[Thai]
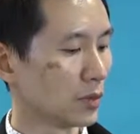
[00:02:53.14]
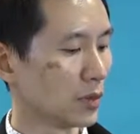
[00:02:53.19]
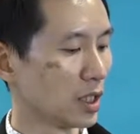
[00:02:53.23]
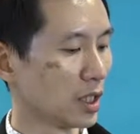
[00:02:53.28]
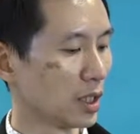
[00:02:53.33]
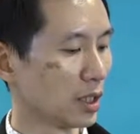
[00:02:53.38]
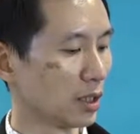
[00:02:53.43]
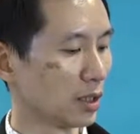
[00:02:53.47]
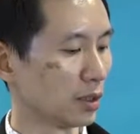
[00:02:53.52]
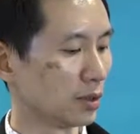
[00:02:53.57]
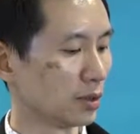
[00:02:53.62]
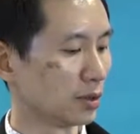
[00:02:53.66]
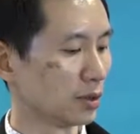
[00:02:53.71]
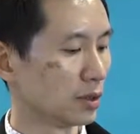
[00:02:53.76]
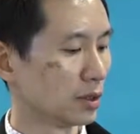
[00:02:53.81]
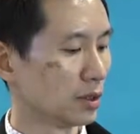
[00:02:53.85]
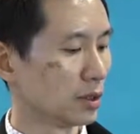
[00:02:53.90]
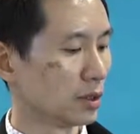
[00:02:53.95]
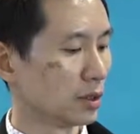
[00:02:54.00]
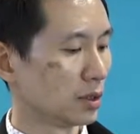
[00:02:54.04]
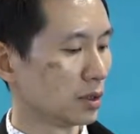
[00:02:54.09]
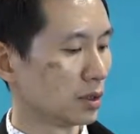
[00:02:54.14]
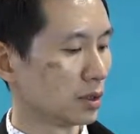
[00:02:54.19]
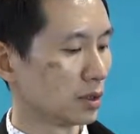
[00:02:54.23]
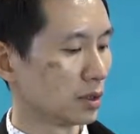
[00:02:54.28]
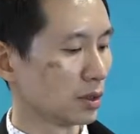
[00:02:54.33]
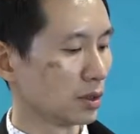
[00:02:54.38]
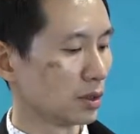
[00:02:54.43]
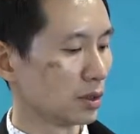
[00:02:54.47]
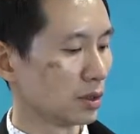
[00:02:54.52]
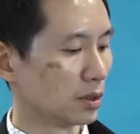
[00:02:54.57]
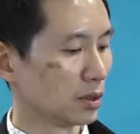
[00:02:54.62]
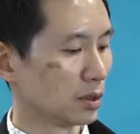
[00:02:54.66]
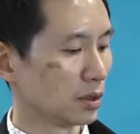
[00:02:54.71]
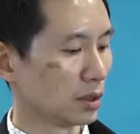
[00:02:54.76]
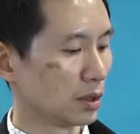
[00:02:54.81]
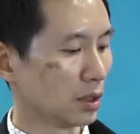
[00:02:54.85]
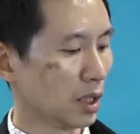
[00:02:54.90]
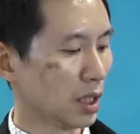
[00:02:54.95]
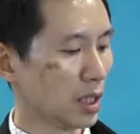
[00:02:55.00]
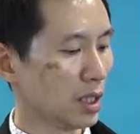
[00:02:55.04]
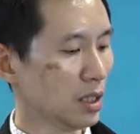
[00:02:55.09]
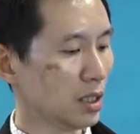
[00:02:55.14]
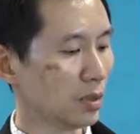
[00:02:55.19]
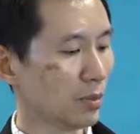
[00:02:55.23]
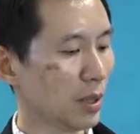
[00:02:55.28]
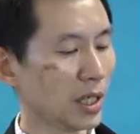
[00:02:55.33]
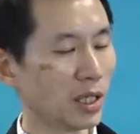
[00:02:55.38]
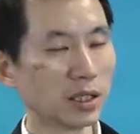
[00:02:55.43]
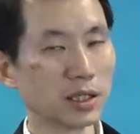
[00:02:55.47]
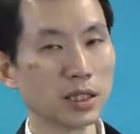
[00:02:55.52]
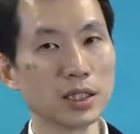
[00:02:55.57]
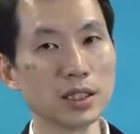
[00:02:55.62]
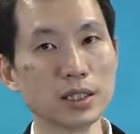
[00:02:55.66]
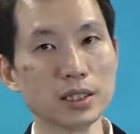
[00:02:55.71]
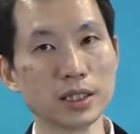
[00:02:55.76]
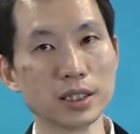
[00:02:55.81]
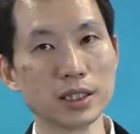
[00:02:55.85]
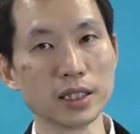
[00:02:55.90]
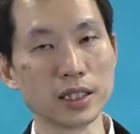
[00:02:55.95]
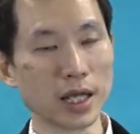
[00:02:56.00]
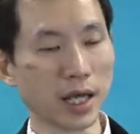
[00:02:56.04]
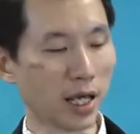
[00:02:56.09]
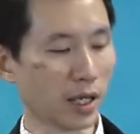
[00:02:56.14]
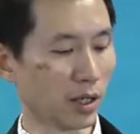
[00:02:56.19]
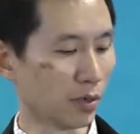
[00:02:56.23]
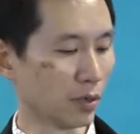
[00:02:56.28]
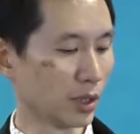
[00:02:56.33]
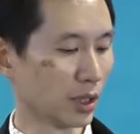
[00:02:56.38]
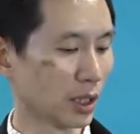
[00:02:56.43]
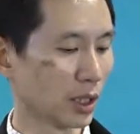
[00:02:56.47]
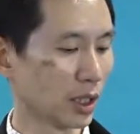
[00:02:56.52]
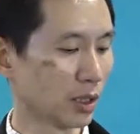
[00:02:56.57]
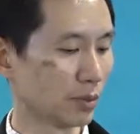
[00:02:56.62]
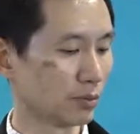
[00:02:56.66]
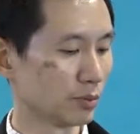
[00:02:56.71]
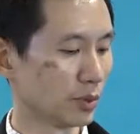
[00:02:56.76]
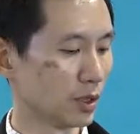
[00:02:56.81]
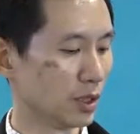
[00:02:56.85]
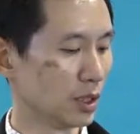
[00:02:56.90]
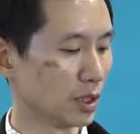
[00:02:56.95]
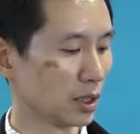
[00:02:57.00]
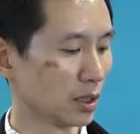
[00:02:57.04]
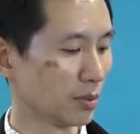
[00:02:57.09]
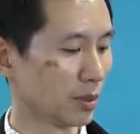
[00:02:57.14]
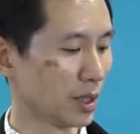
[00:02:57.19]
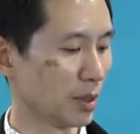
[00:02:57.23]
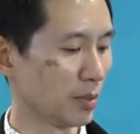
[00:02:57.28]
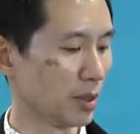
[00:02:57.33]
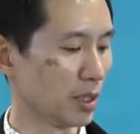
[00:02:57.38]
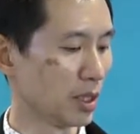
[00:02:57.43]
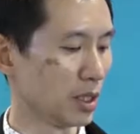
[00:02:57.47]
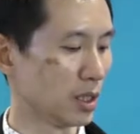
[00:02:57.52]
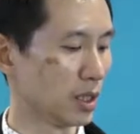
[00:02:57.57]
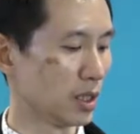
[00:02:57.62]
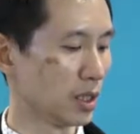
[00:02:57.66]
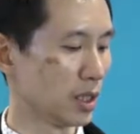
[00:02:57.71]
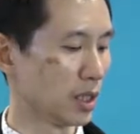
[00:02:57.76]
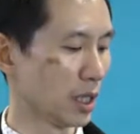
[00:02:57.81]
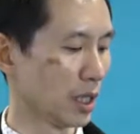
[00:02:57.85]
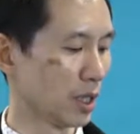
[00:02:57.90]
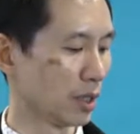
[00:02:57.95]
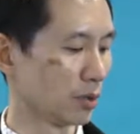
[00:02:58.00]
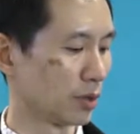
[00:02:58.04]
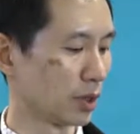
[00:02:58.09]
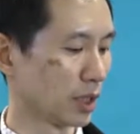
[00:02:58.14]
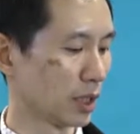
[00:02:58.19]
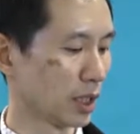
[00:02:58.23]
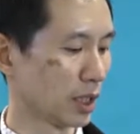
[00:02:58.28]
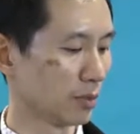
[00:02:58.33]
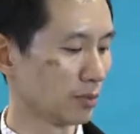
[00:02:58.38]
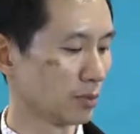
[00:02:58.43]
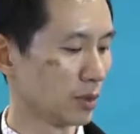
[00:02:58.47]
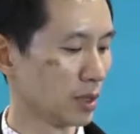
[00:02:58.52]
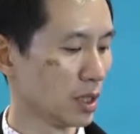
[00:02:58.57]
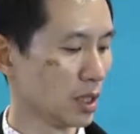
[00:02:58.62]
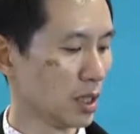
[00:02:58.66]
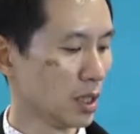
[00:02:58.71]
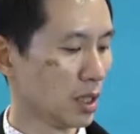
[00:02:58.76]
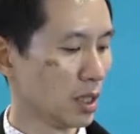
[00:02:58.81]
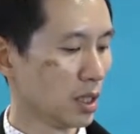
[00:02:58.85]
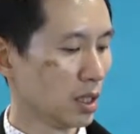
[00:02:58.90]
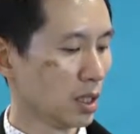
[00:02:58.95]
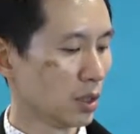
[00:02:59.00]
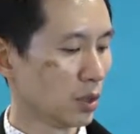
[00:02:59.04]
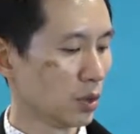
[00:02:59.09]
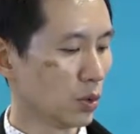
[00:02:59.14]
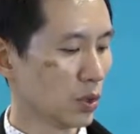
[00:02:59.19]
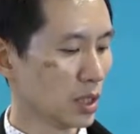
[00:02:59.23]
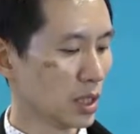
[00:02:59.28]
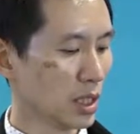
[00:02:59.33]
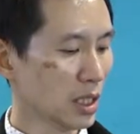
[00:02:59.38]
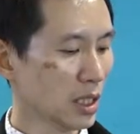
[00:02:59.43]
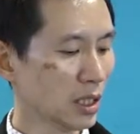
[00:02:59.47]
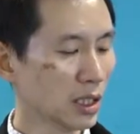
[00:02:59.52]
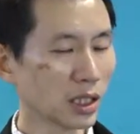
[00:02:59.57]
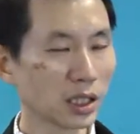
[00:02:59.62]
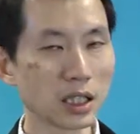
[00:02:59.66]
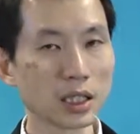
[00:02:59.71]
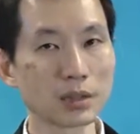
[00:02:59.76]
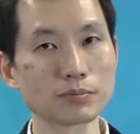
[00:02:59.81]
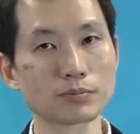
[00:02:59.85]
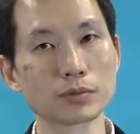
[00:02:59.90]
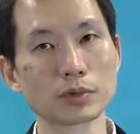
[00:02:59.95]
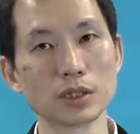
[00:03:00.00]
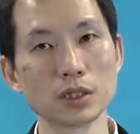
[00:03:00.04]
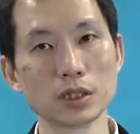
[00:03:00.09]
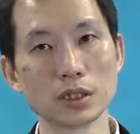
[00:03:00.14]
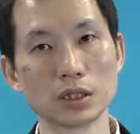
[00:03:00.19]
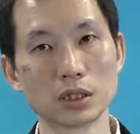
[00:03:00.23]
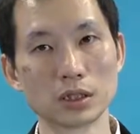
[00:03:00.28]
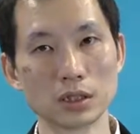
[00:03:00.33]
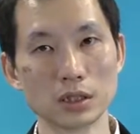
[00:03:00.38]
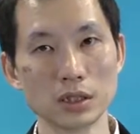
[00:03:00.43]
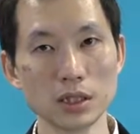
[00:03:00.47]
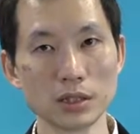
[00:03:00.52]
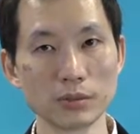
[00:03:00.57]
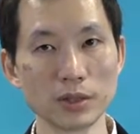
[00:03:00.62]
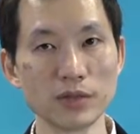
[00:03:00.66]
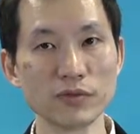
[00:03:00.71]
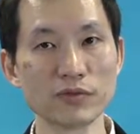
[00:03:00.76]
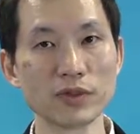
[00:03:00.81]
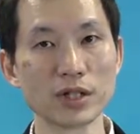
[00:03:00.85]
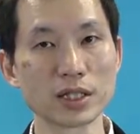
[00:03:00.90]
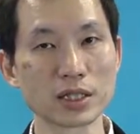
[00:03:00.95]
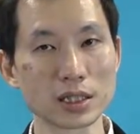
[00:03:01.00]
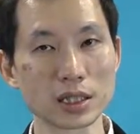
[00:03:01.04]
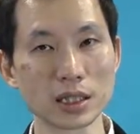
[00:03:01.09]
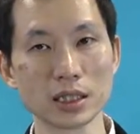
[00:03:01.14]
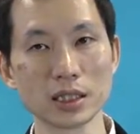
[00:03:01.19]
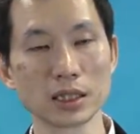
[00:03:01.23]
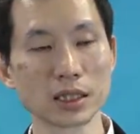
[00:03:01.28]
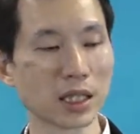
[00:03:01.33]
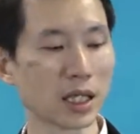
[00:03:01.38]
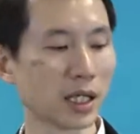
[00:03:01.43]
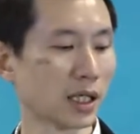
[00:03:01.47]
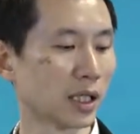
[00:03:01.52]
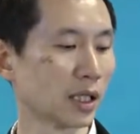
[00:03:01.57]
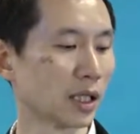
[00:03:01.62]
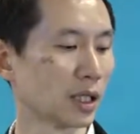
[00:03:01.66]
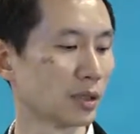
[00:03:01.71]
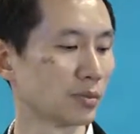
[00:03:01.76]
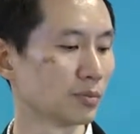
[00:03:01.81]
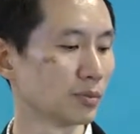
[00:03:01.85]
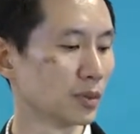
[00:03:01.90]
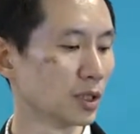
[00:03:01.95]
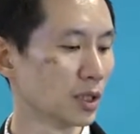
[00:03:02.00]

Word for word: นะฮะก็ให้เลือกเป็น ETTL นะครับเลือกเข้าไปเป็น ETTL นะครับ ตัวซิงค์นะครับก็เลือกเป็น First Sync ก็ได้นะครับ